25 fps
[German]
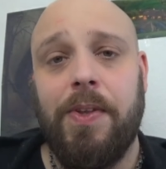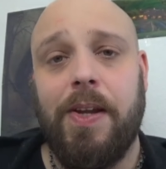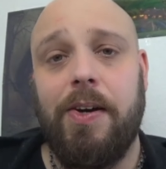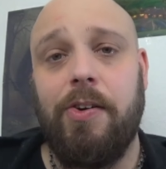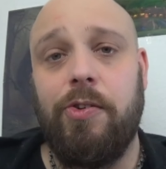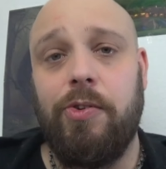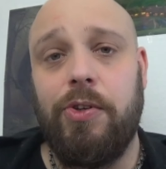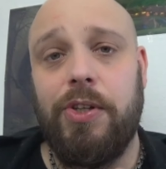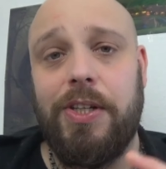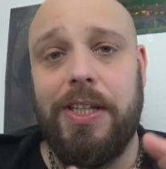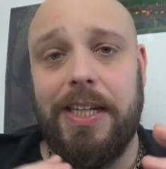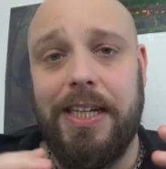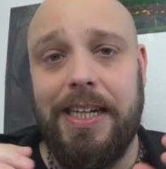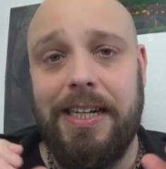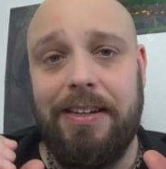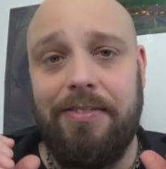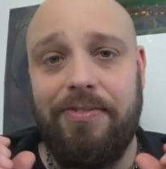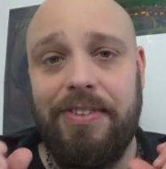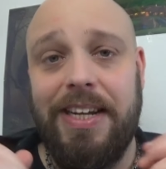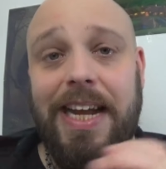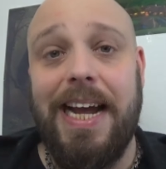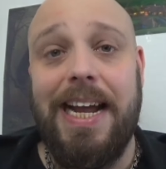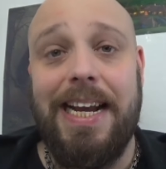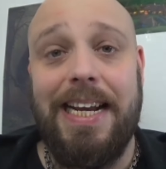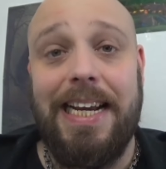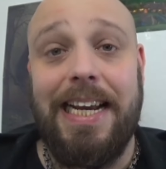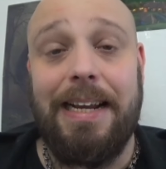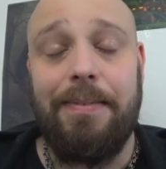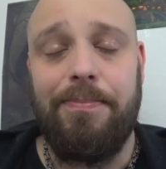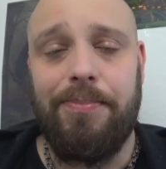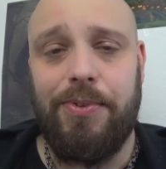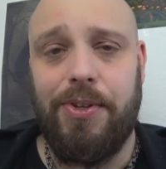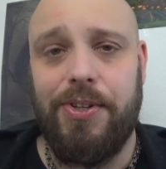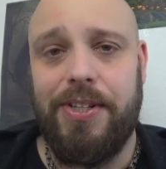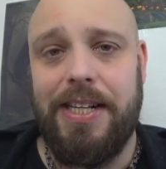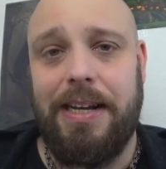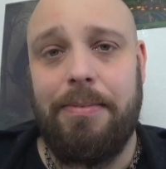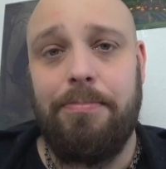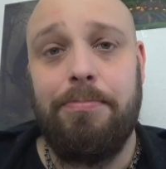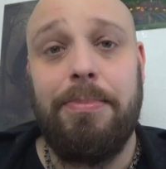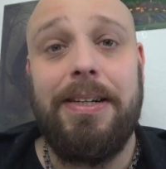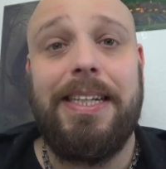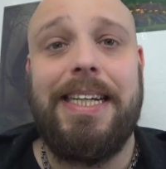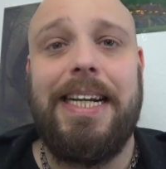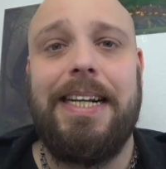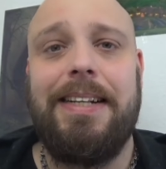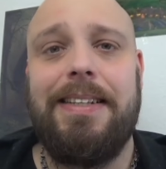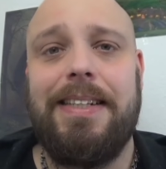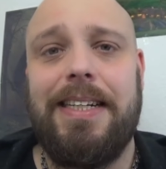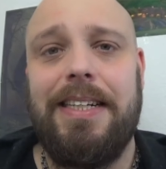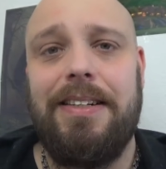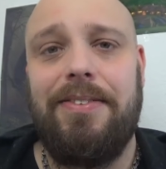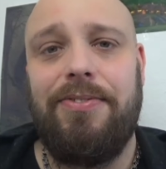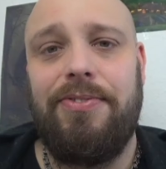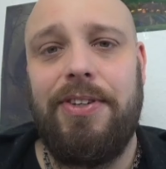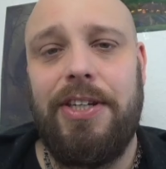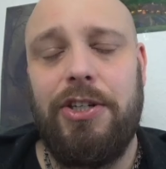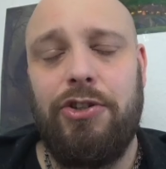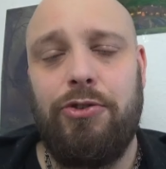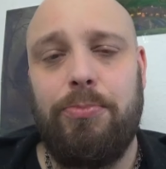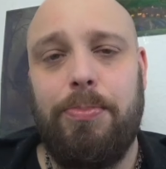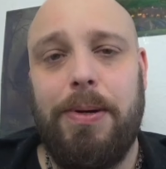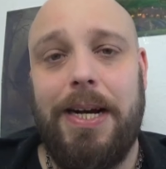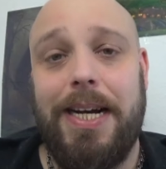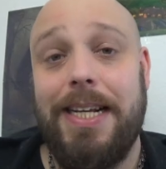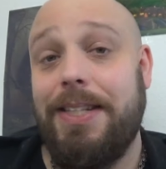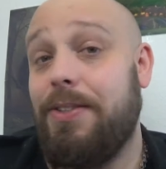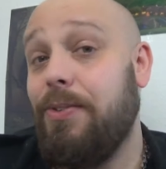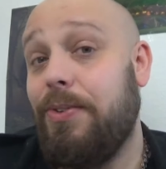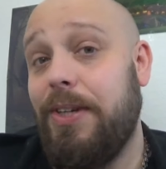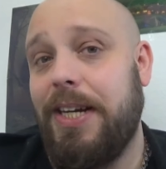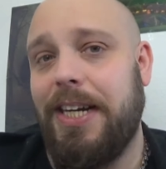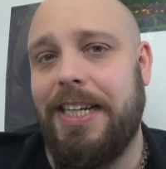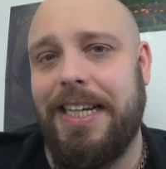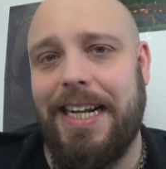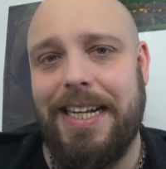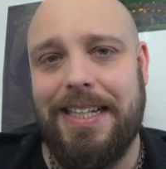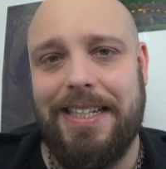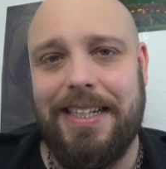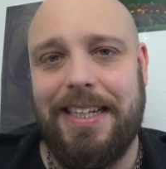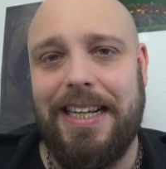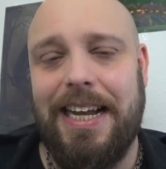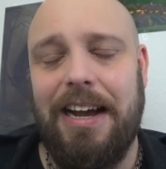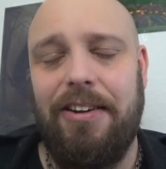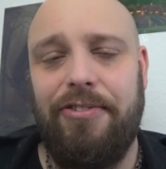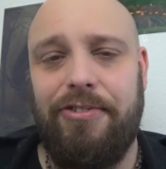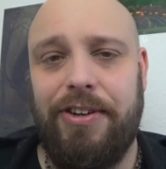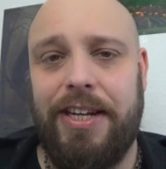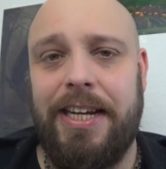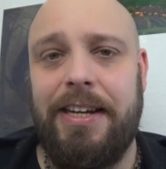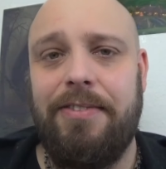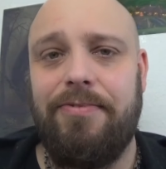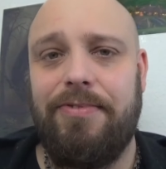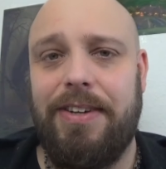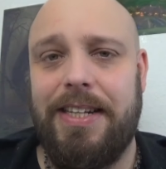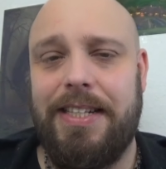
Und äh, wir erleben zusammen mit ganz, ganz viel Spaß und einer Tasse Kaffee,